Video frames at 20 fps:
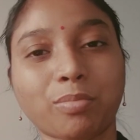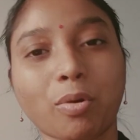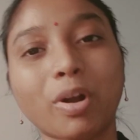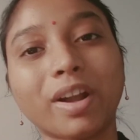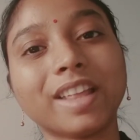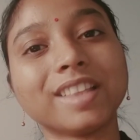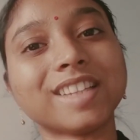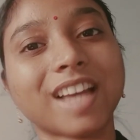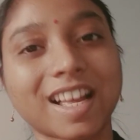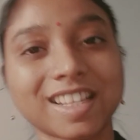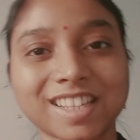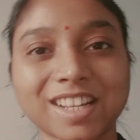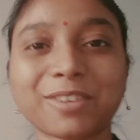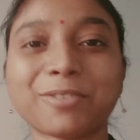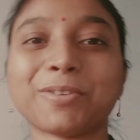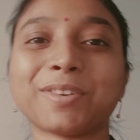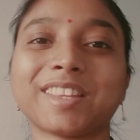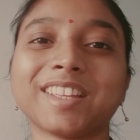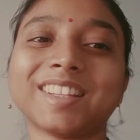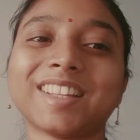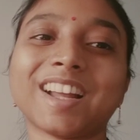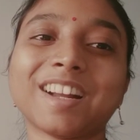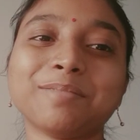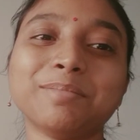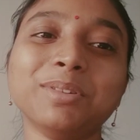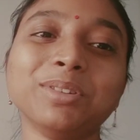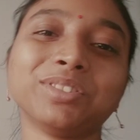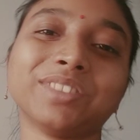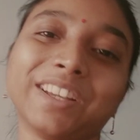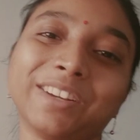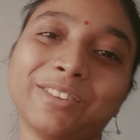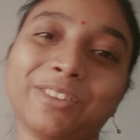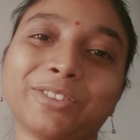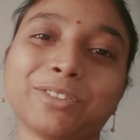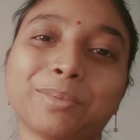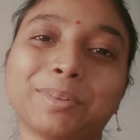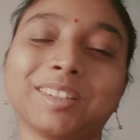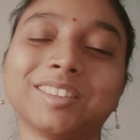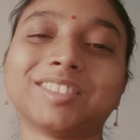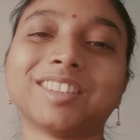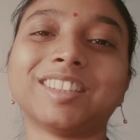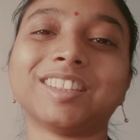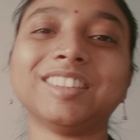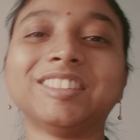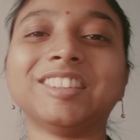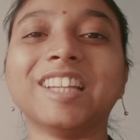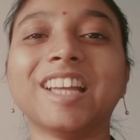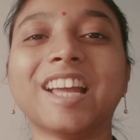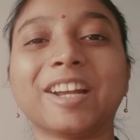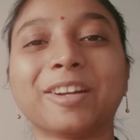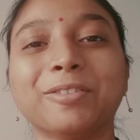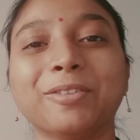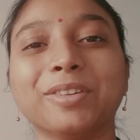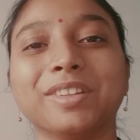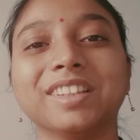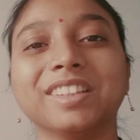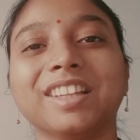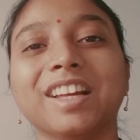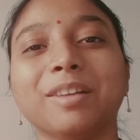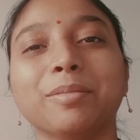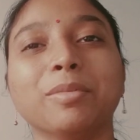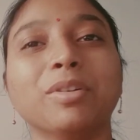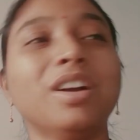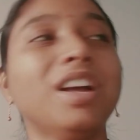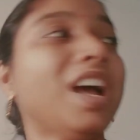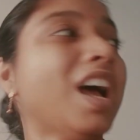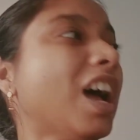পরে যা যা করতে থাকবো সেগুলো তোমাদের সাথে শেয়ার করতে থাকবো